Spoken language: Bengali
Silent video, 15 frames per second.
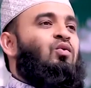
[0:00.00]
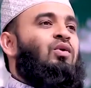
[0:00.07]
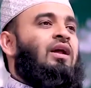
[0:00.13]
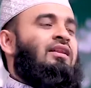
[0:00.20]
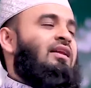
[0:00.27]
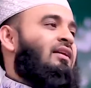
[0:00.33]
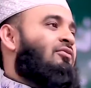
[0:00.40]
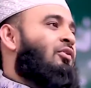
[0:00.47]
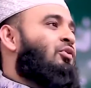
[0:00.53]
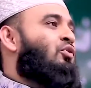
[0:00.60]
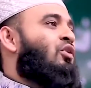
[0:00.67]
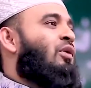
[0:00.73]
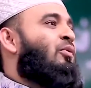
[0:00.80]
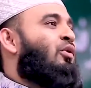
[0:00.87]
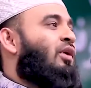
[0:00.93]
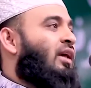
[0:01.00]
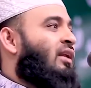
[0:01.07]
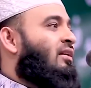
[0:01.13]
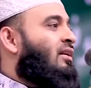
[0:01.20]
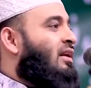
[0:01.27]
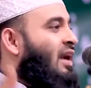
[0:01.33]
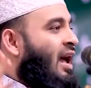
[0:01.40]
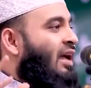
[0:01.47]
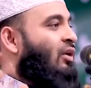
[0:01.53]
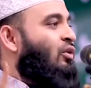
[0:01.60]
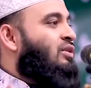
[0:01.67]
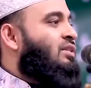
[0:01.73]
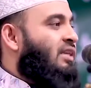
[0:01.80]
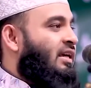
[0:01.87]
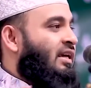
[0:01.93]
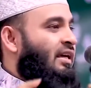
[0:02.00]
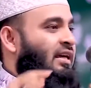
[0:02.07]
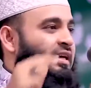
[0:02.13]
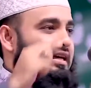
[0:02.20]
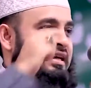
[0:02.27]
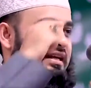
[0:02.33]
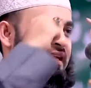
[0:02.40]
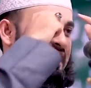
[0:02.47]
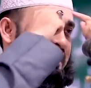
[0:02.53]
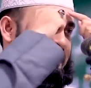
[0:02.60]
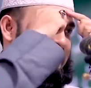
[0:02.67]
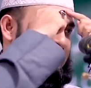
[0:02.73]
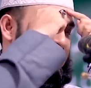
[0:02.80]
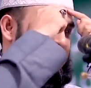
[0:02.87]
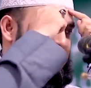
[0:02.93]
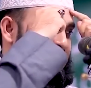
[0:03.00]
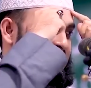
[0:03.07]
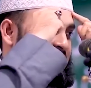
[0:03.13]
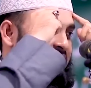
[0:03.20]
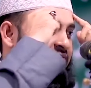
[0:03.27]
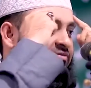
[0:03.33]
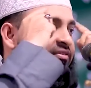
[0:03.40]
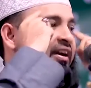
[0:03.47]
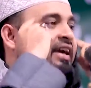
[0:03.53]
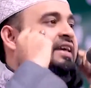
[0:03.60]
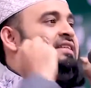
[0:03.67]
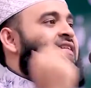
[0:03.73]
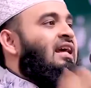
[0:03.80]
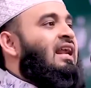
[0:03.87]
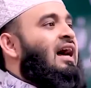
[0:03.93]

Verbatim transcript: ওনাদের ফতুয়া বোর্ডের রায় হচ্ছে নারীদের এই ফেস